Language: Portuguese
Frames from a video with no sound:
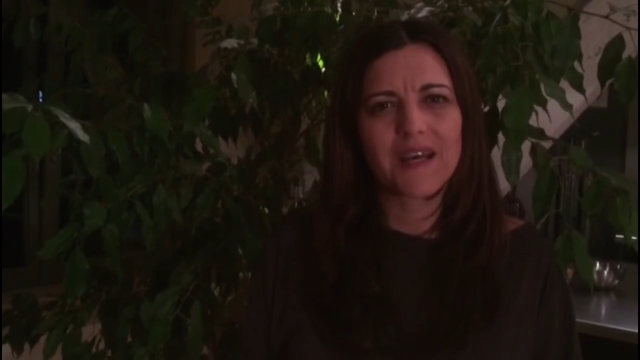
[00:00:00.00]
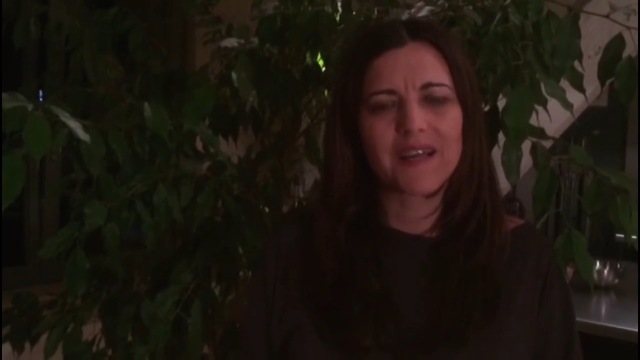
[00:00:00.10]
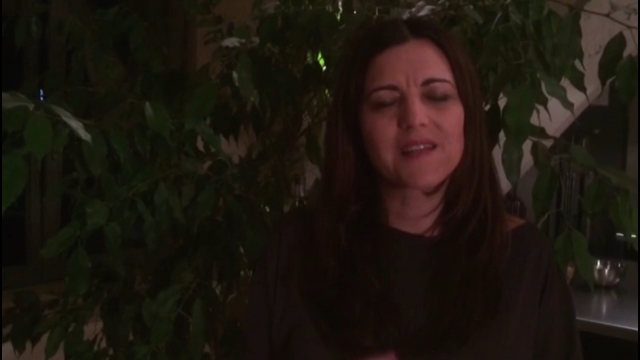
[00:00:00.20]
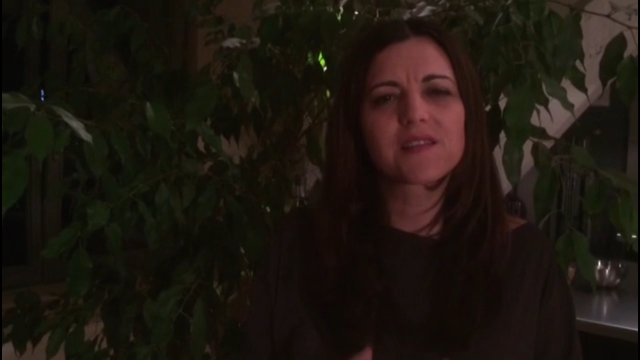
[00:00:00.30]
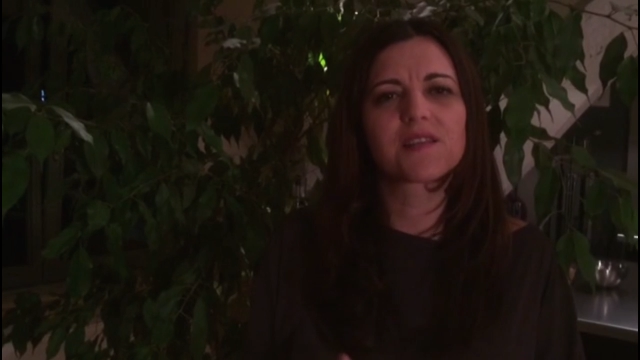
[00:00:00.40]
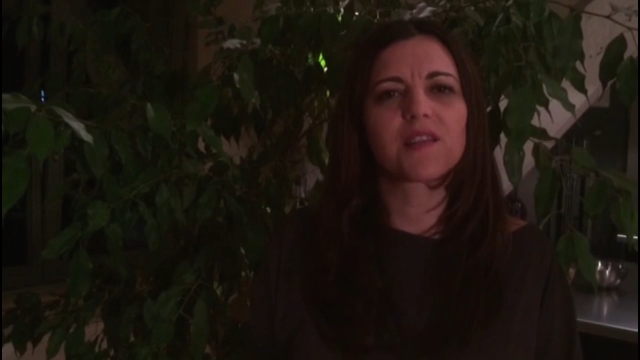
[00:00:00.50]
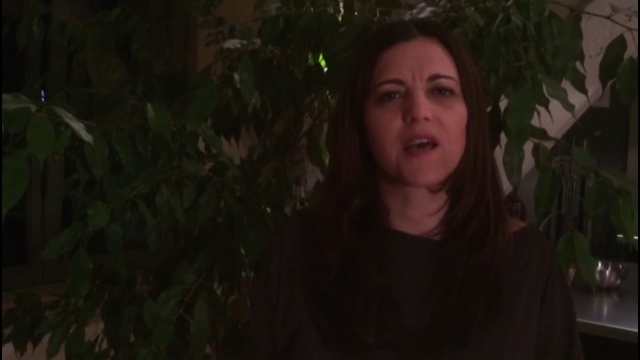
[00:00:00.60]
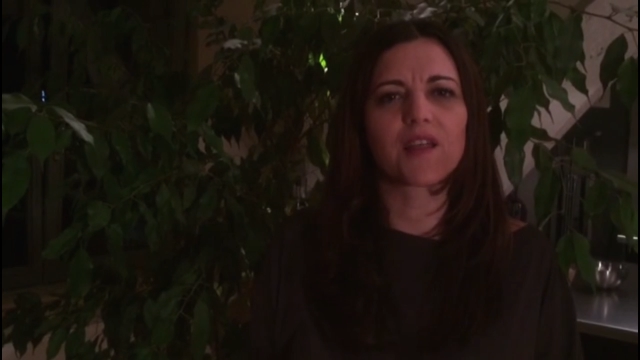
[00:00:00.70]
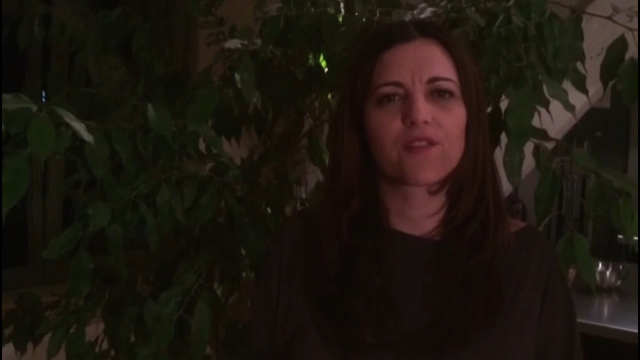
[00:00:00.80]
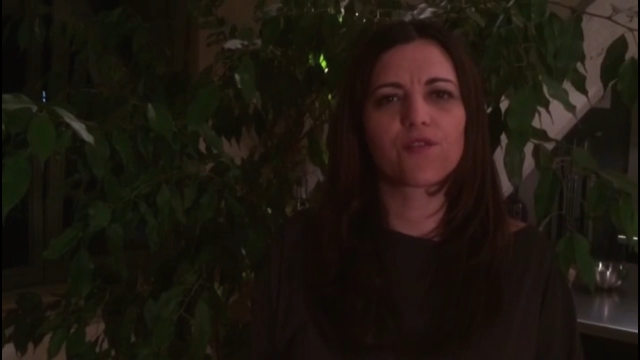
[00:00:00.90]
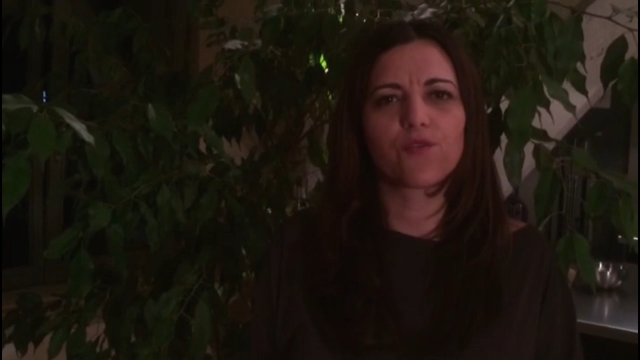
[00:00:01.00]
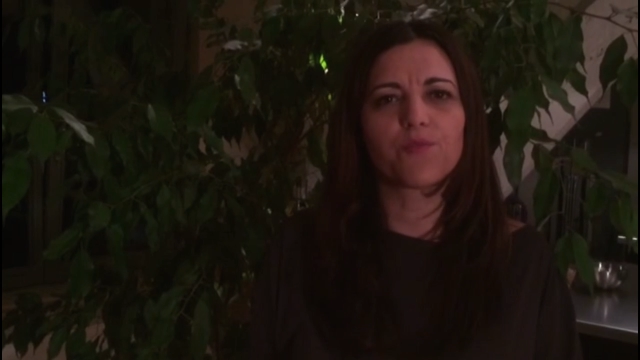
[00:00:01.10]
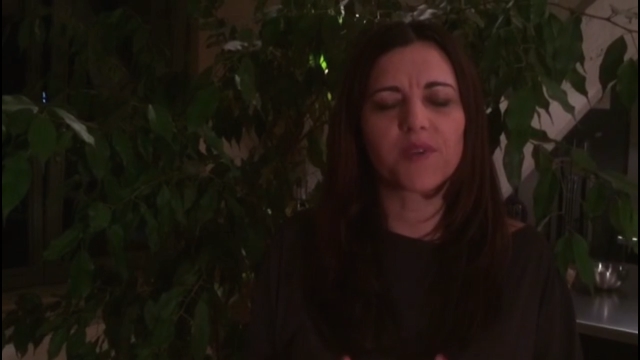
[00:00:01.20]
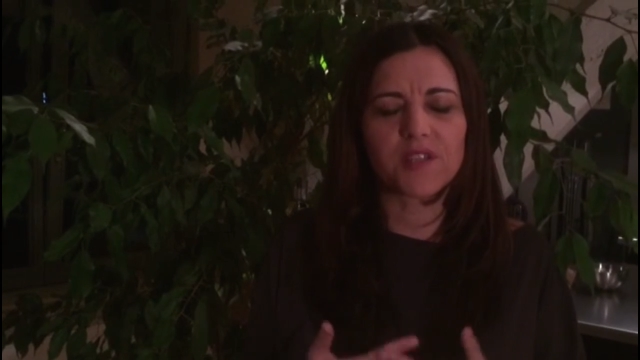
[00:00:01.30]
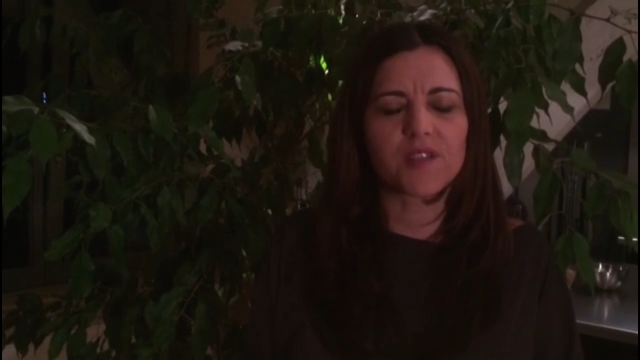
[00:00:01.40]
a necessidade de
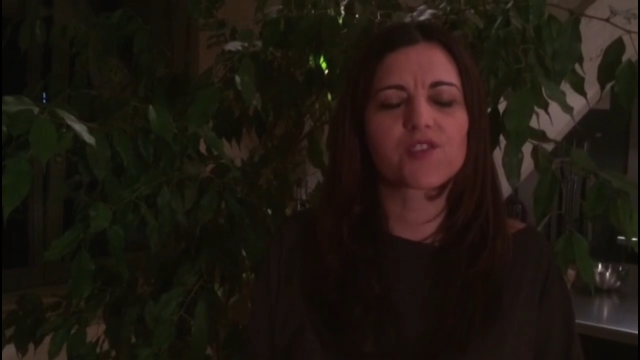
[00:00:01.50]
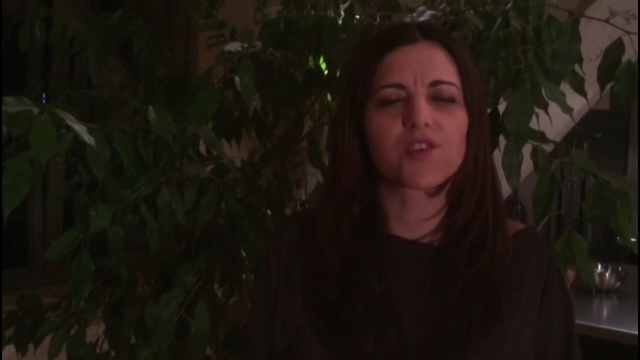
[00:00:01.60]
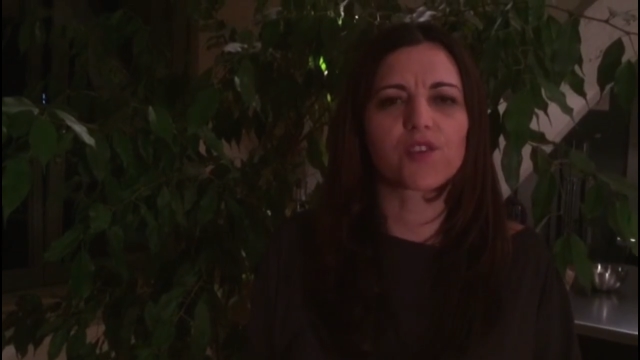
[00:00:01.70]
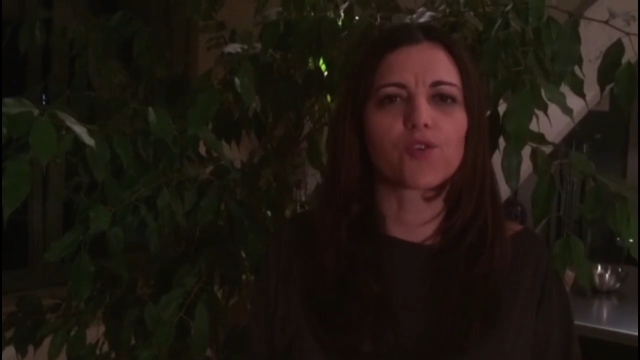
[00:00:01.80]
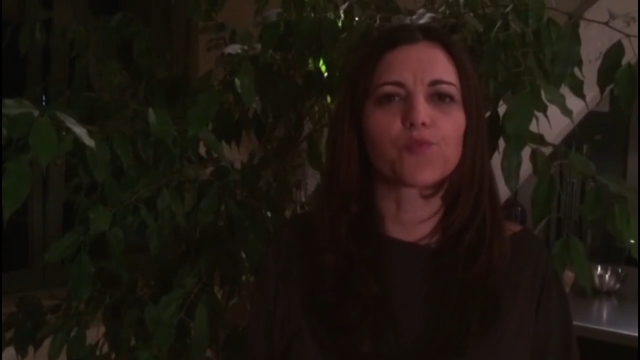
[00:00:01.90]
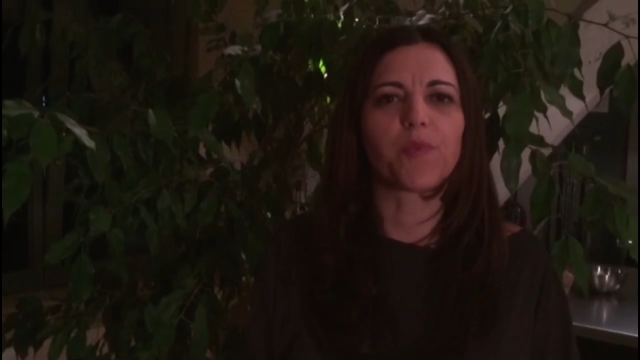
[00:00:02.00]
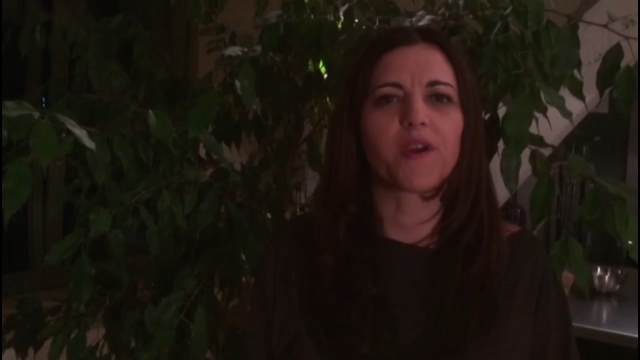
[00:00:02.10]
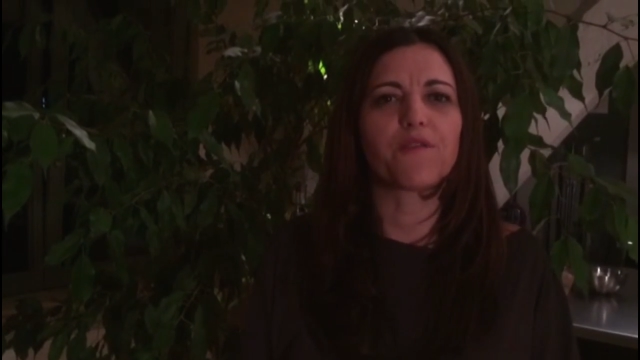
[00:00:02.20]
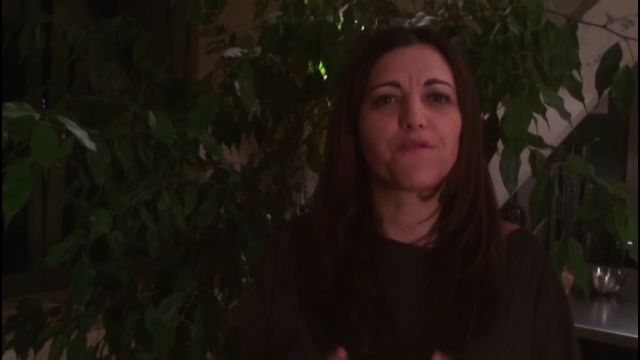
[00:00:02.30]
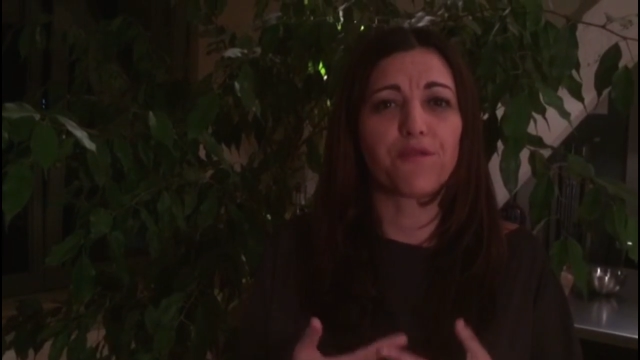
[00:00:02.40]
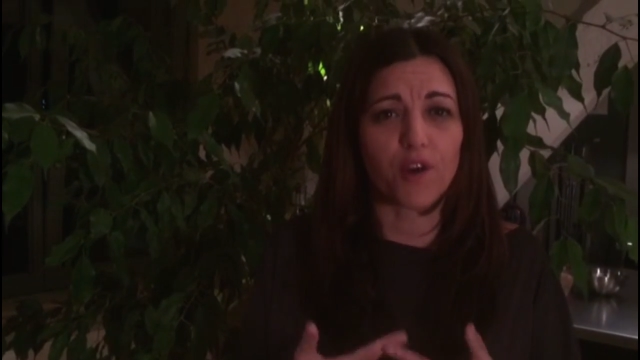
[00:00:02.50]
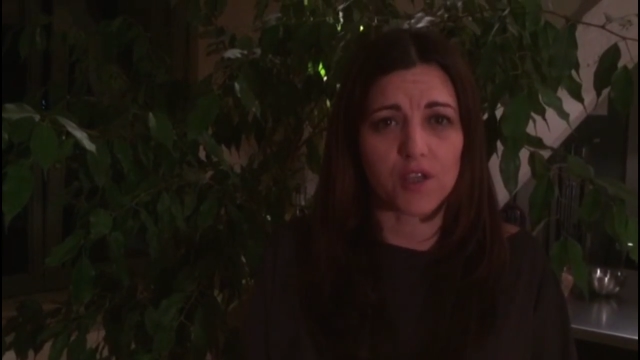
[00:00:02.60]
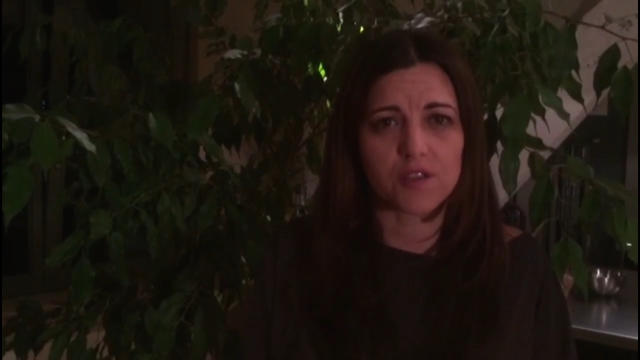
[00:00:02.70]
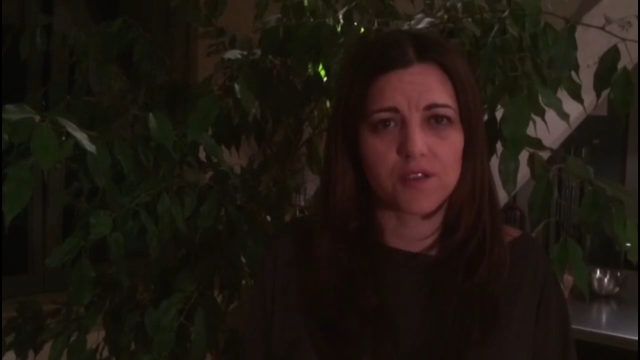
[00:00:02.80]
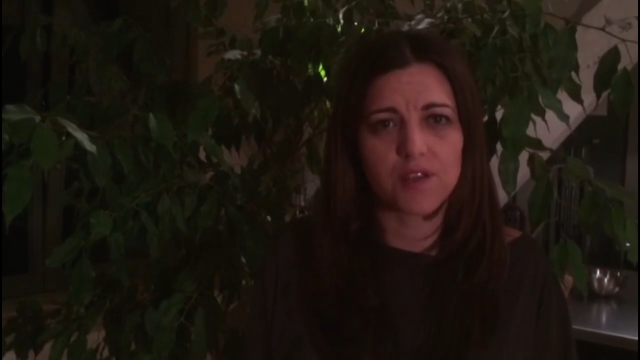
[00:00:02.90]
um partido da esquerda europeia
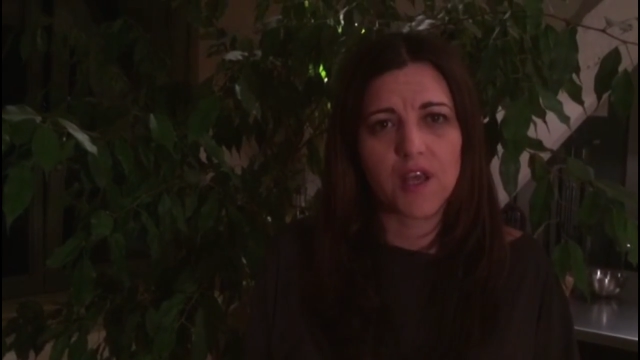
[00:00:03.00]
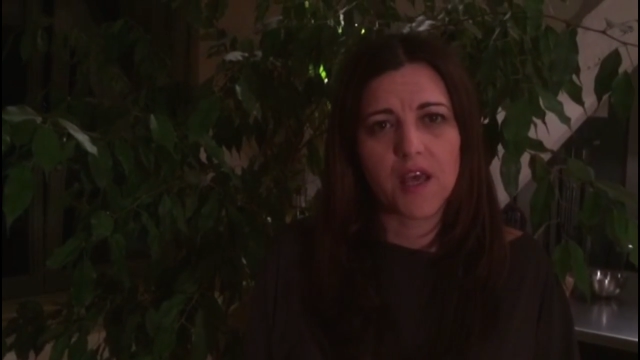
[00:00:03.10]
forte,